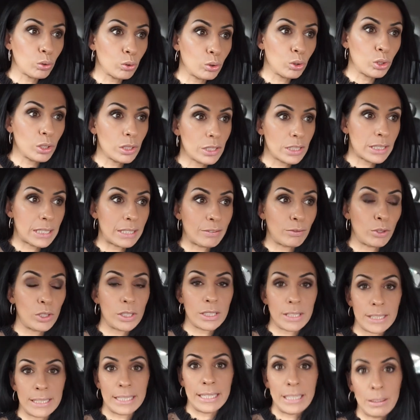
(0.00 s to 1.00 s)
Und da
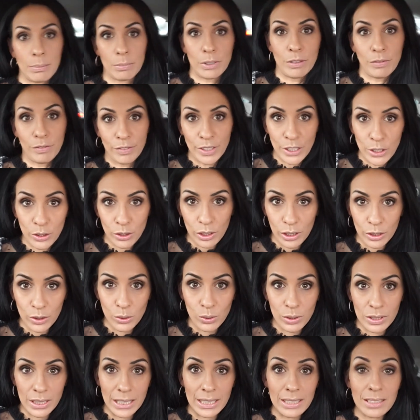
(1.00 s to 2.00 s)
wolltet ihr eben ein Video
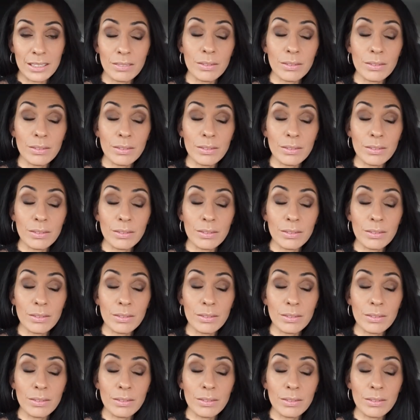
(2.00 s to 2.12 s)
dazu sehen.